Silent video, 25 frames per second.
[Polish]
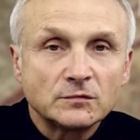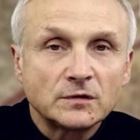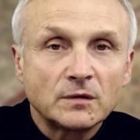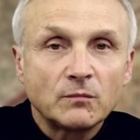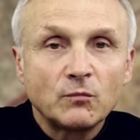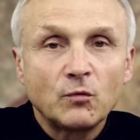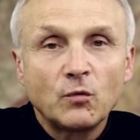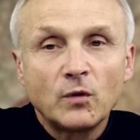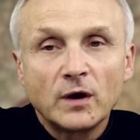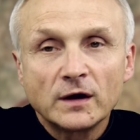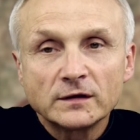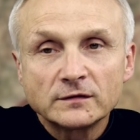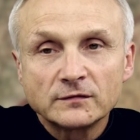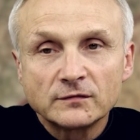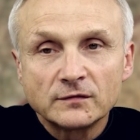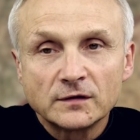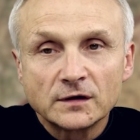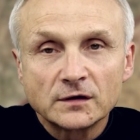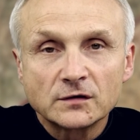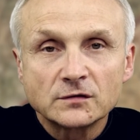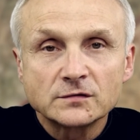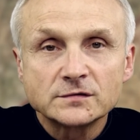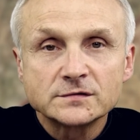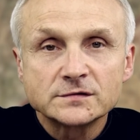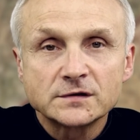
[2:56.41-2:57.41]
nam łatwiej
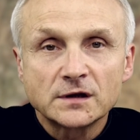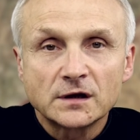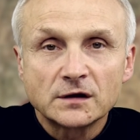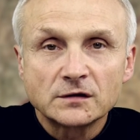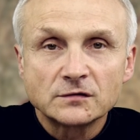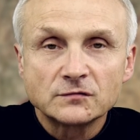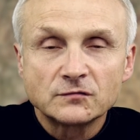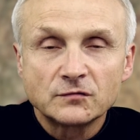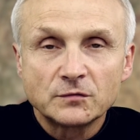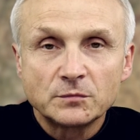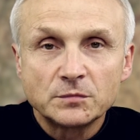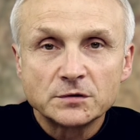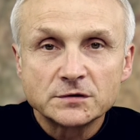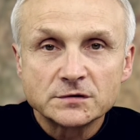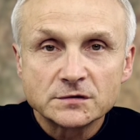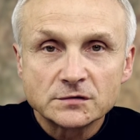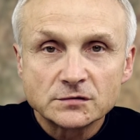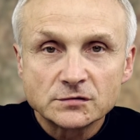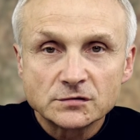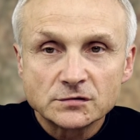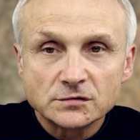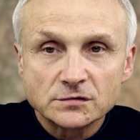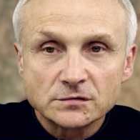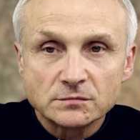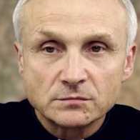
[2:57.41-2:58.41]
jakoś stanąć w
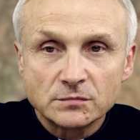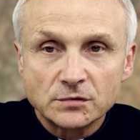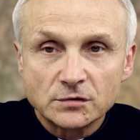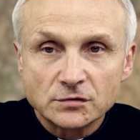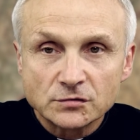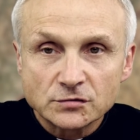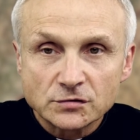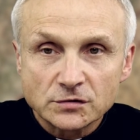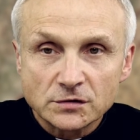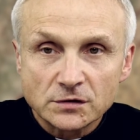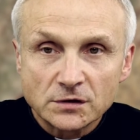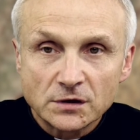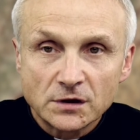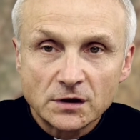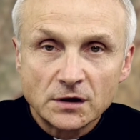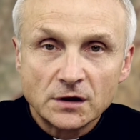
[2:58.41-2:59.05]
obecności Bożej.